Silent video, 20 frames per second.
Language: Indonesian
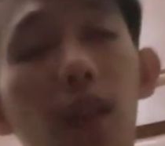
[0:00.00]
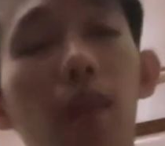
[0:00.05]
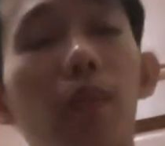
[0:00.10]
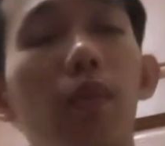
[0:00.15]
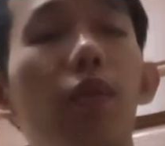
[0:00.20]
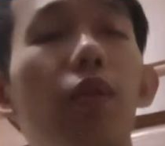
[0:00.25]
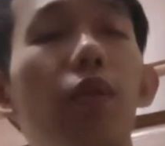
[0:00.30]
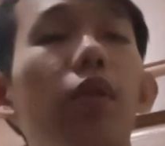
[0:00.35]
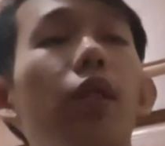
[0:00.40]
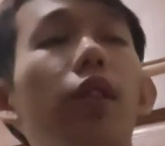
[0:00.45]

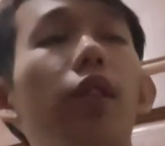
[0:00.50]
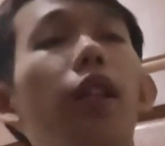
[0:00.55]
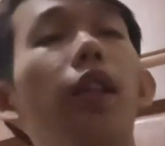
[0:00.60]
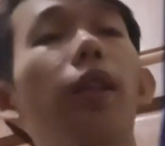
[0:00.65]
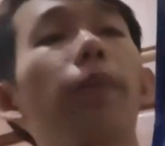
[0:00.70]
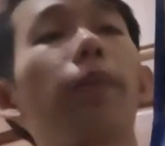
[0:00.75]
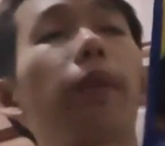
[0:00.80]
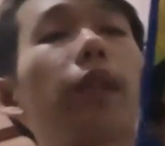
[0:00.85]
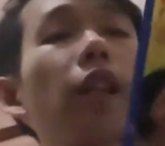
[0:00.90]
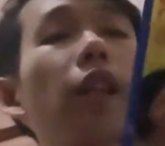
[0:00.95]

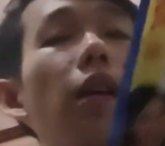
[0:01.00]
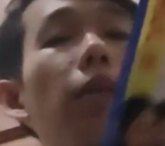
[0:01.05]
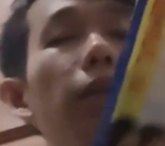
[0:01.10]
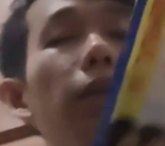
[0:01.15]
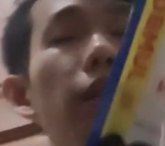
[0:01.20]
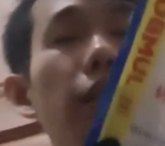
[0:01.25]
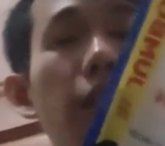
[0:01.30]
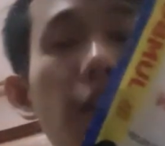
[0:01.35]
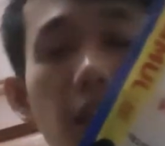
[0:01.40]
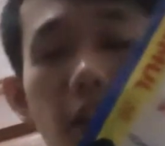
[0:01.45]

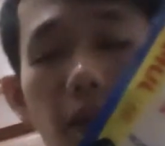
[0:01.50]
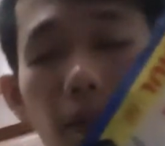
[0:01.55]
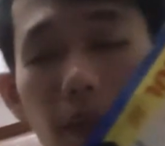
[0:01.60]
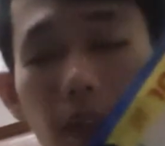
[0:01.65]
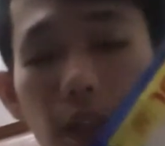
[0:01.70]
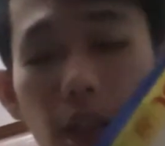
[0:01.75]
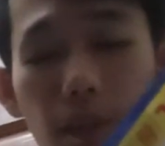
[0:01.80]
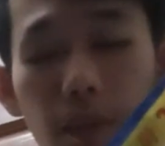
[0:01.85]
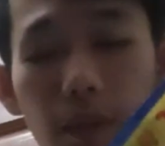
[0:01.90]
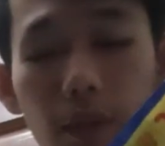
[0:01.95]
multivitamin jadi ada
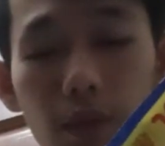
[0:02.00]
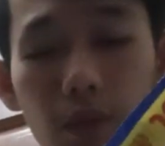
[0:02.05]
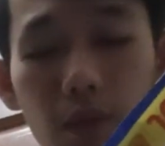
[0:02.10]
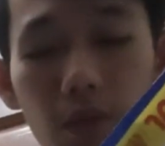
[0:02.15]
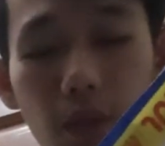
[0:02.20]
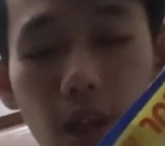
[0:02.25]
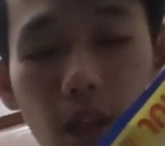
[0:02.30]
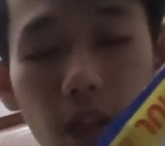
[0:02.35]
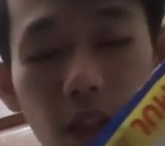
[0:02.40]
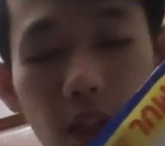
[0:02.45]
vitamin
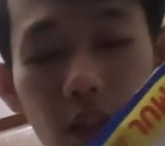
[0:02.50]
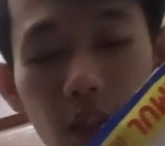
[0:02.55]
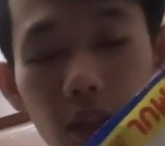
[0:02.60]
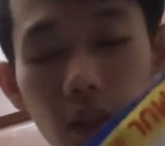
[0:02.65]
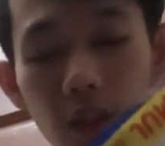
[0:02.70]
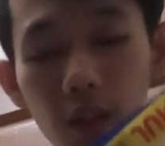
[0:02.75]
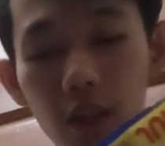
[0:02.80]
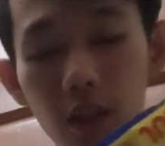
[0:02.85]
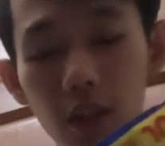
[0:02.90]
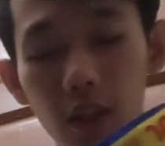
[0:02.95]
juga
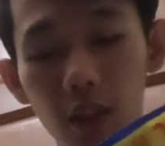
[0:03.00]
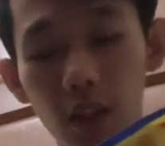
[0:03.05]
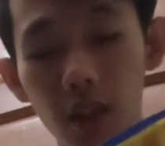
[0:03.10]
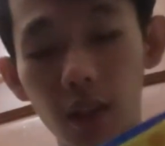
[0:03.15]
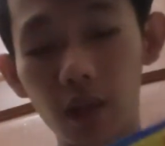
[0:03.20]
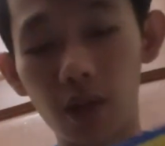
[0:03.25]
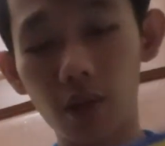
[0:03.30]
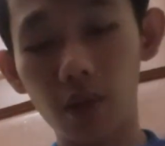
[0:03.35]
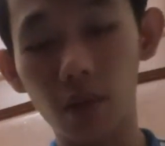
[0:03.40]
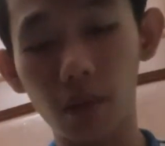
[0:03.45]

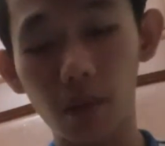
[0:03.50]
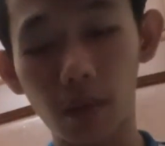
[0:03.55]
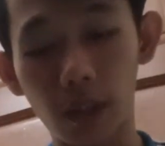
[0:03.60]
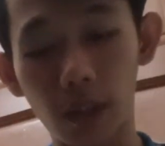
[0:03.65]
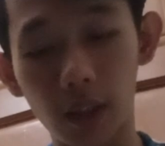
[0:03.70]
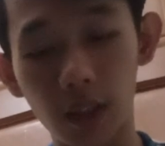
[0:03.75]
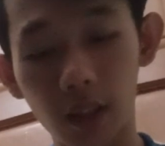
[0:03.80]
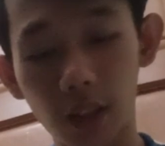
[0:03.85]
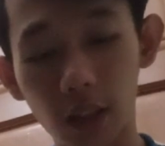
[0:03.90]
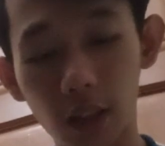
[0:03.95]
jadi itu
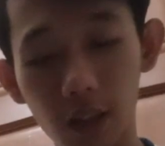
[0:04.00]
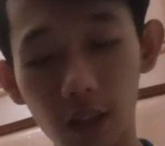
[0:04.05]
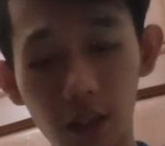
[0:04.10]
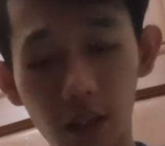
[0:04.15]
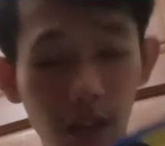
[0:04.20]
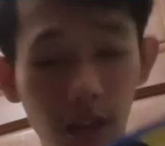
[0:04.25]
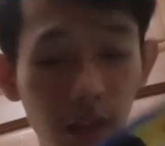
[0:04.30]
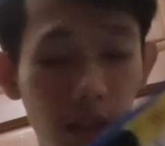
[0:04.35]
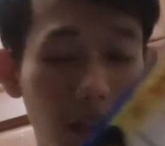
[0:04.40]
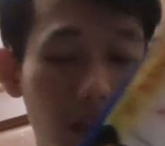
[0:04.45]
lumayan
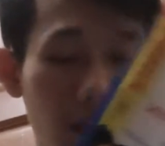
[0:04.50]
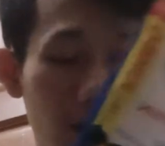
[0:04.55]
guys ya